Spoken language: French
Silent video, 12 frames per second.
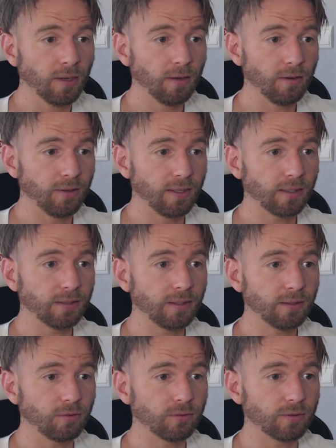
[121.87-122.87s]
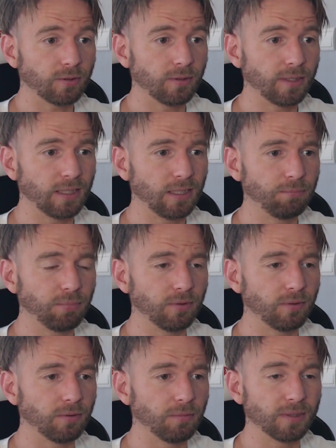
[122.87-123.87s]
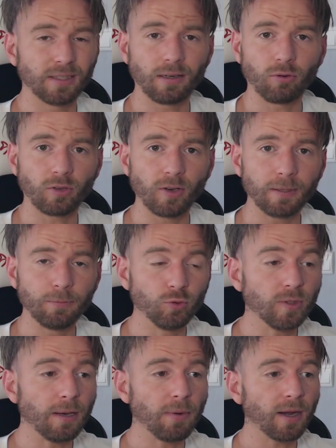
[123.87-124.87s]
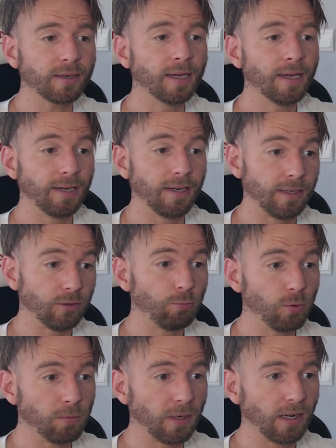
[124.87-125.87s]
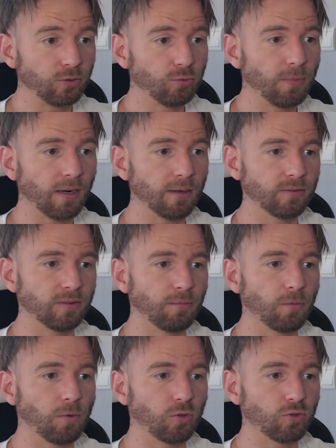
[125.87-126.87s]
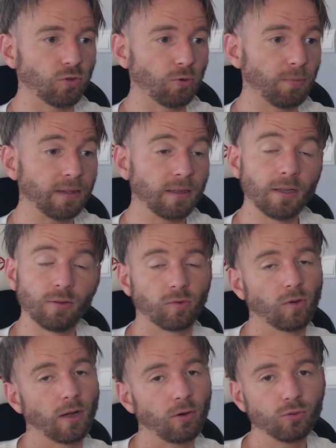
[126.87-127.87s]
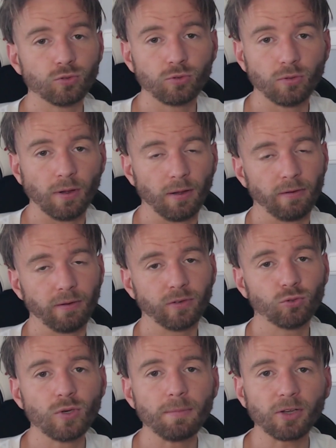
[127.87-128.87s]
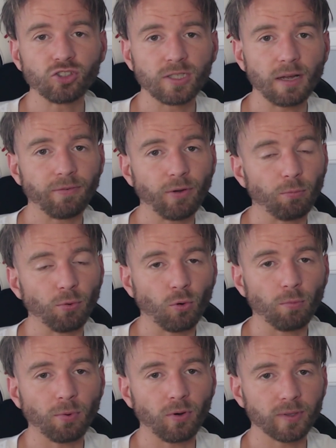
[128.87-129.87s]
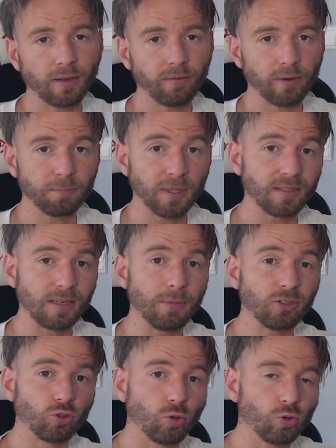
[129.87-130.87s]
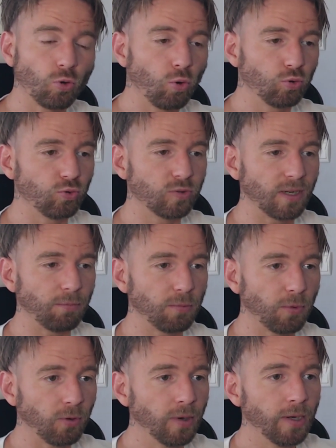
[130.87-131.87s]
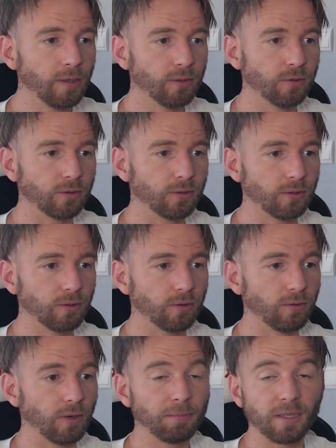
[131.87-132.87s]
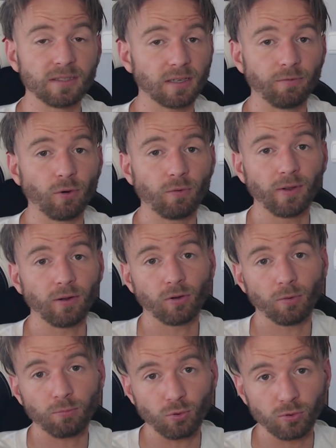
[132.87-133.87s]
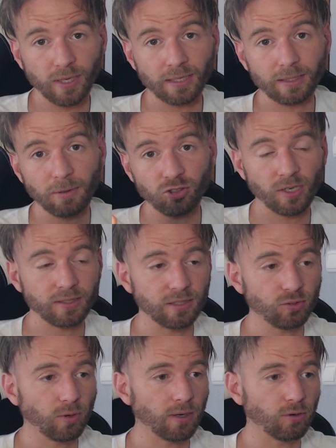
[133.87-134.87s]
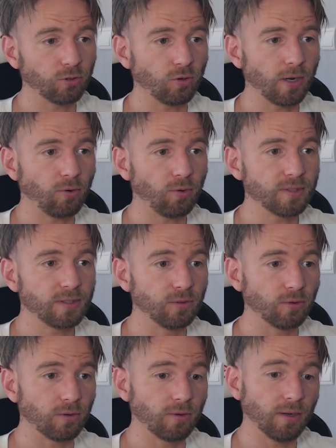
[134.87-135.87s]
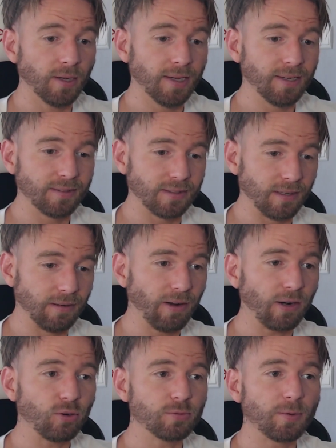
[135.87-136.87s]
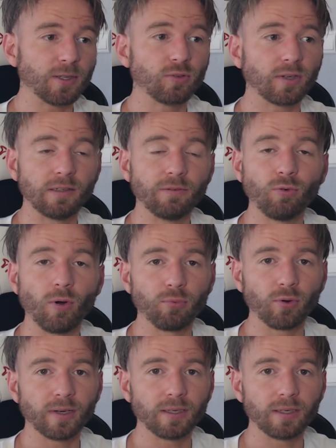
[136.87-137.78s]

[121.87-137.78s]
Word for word: dernier contre l'équipe ben, l'équipe du Danemark et depuis ben, il a du mal tout simplement à se remettre. Donc à cause de tous les matchs qu'il a fait, on peut comprendre. Hein, peut-être c'est le match de trop tout simplement. Donc voilà, peut-être il sera forfait encore pour le dernier match lundi soir contre la Croatie. Donc là, c'est les vacances bien sûr qu'il faut pour,